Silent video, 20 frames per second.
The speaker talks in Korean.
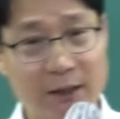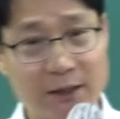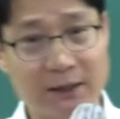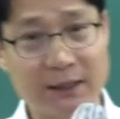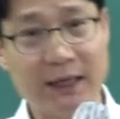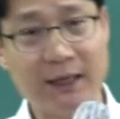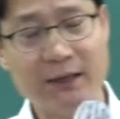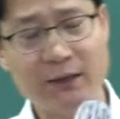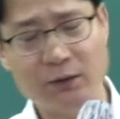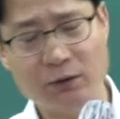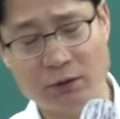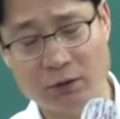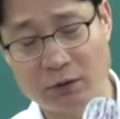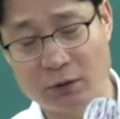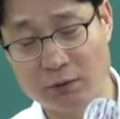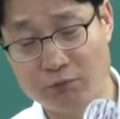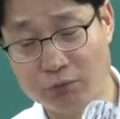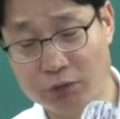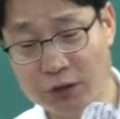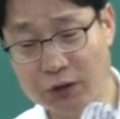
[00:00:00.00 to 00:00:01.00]
상,
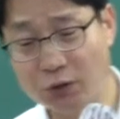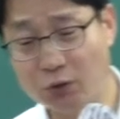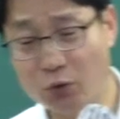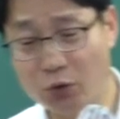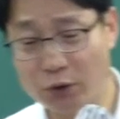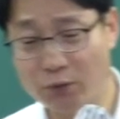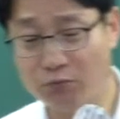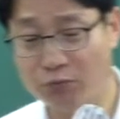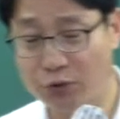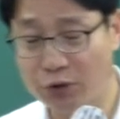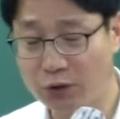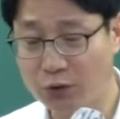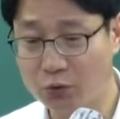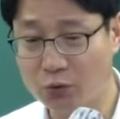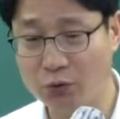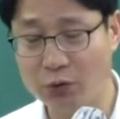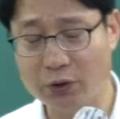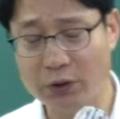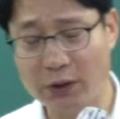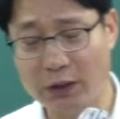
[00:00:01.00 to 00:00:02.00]
어, 무신국인
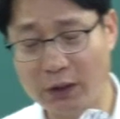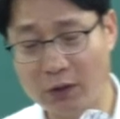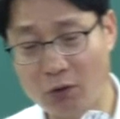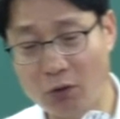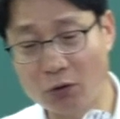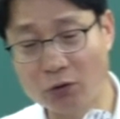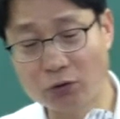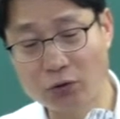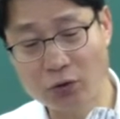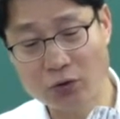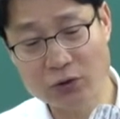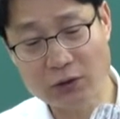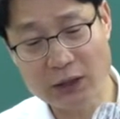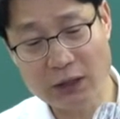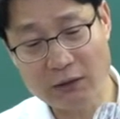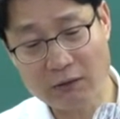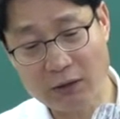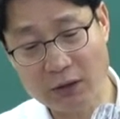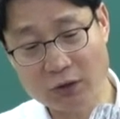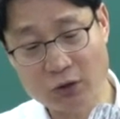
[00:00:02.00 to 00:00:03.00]
무신고인데 어떤
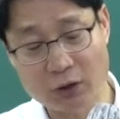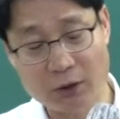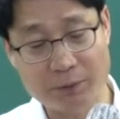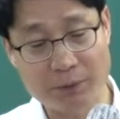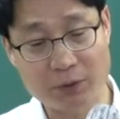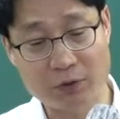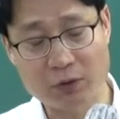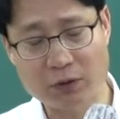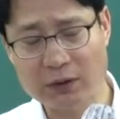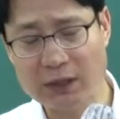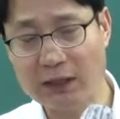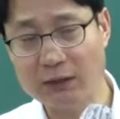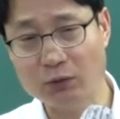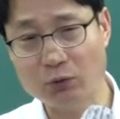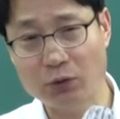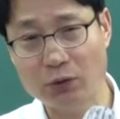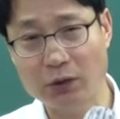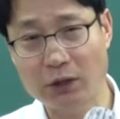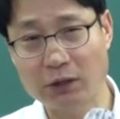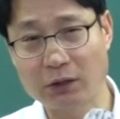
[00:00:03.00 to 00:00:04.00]
사항과 결합해서
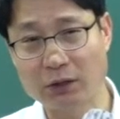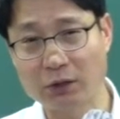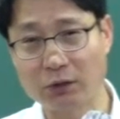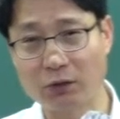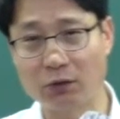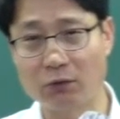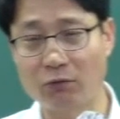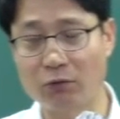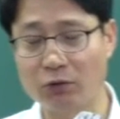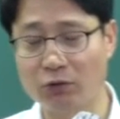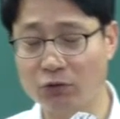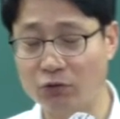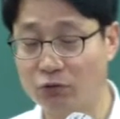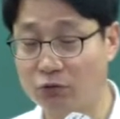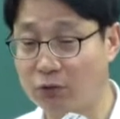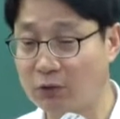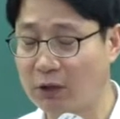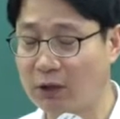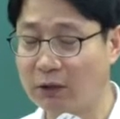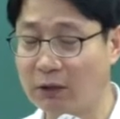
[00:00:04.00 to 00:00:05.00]
상속이나 증여를 원인으
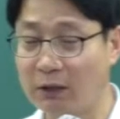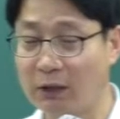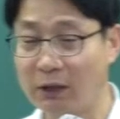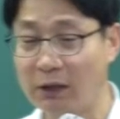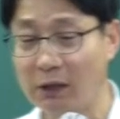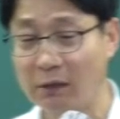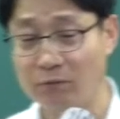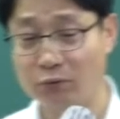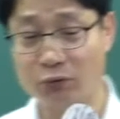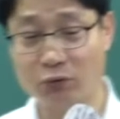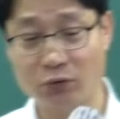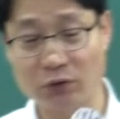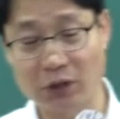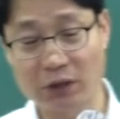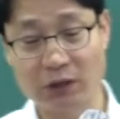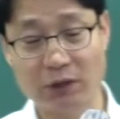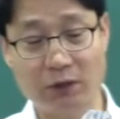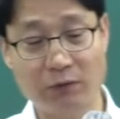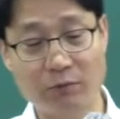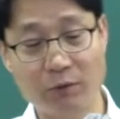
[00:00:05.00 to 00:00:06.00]
취득한다
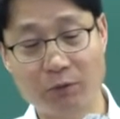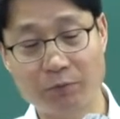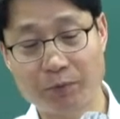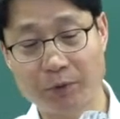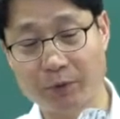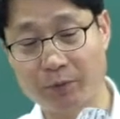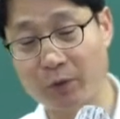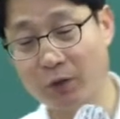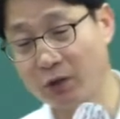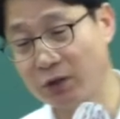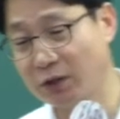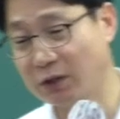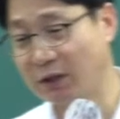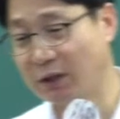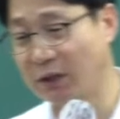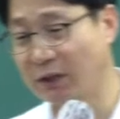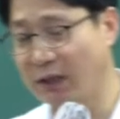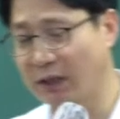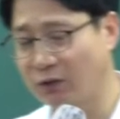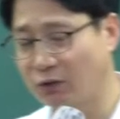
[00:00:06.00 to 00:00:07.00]
부동산 실명표
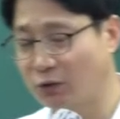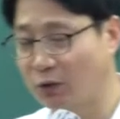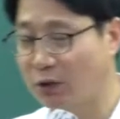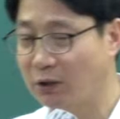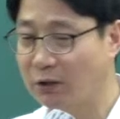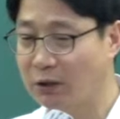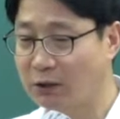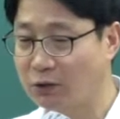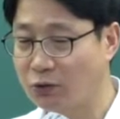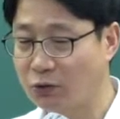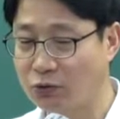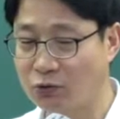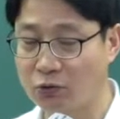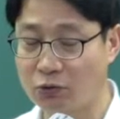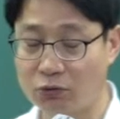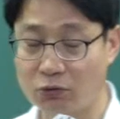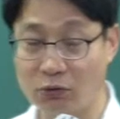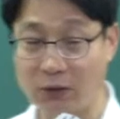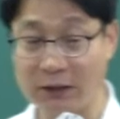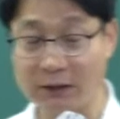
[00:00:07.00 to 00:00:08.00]
명의신탁 약정에 따라서
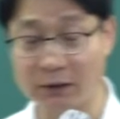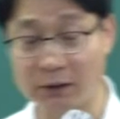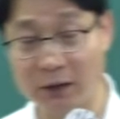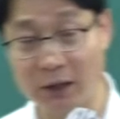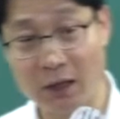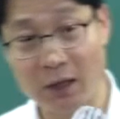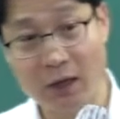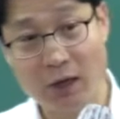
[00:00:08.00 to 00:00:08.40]
어쩌고저쩌고 하여튼